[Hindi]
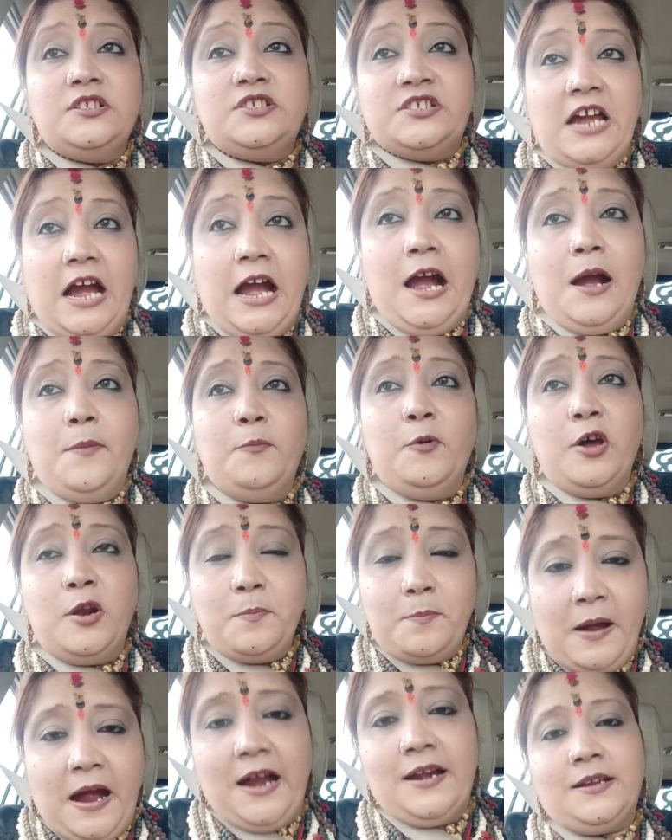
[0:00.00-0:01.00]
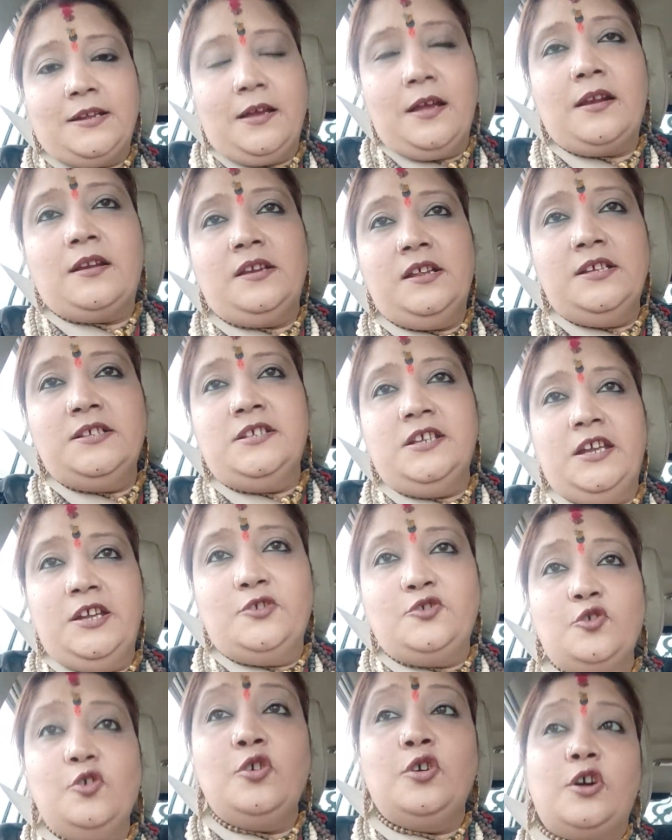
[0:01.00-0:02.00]
जाप और पाठ करने से
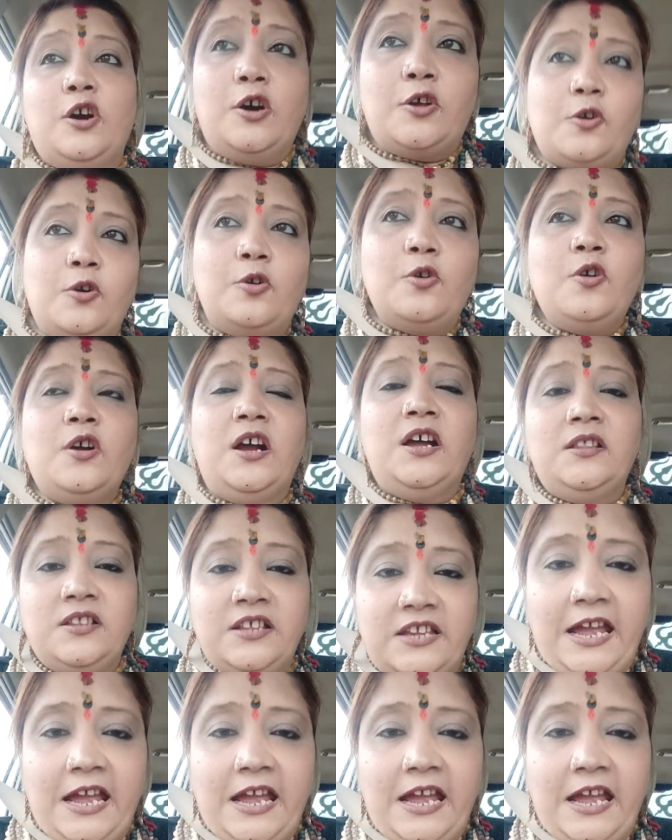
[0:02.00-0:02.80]
जो करोड़ों का